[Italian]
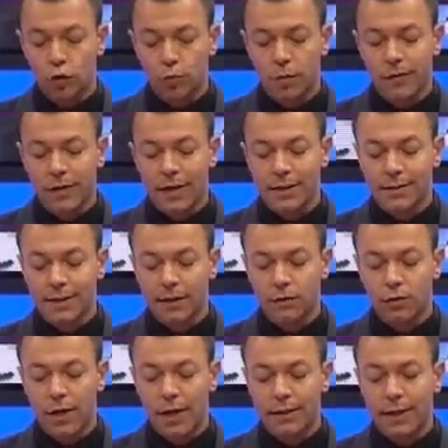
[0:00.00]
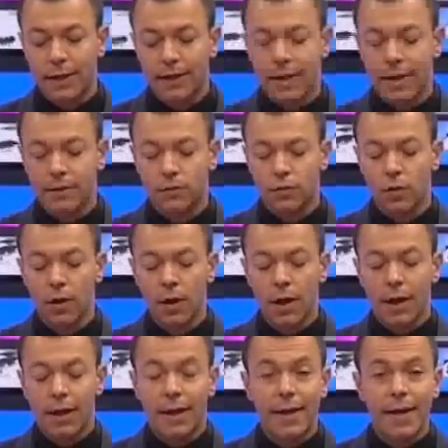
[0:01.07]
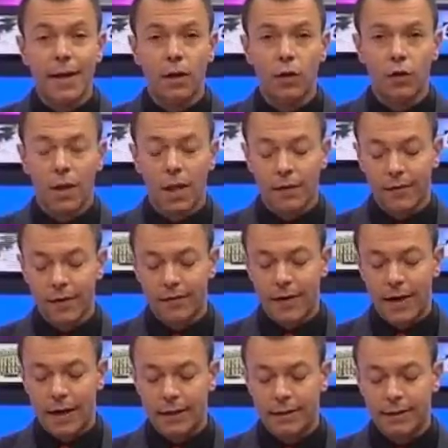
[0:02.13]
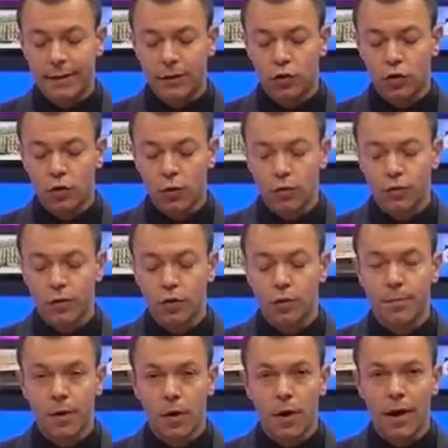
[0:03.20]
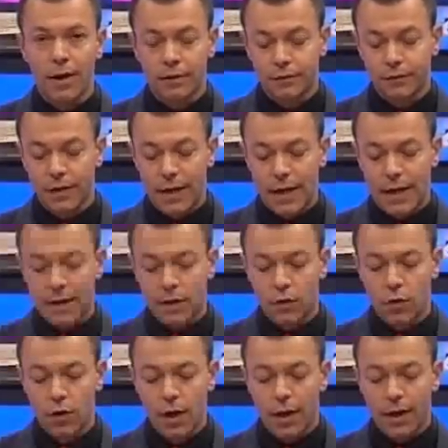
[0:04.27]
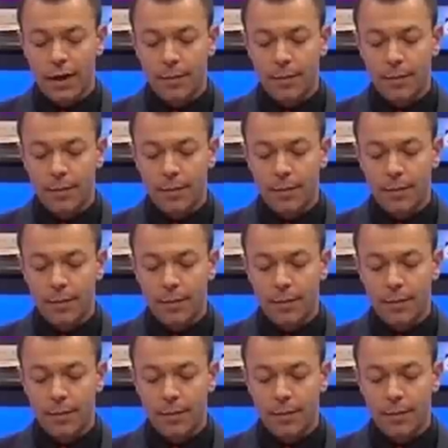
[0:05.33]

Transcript: Dopo averla strattonata le ha chiesto l'anello che aveva al dito, non riuscendo però a sfilarlo,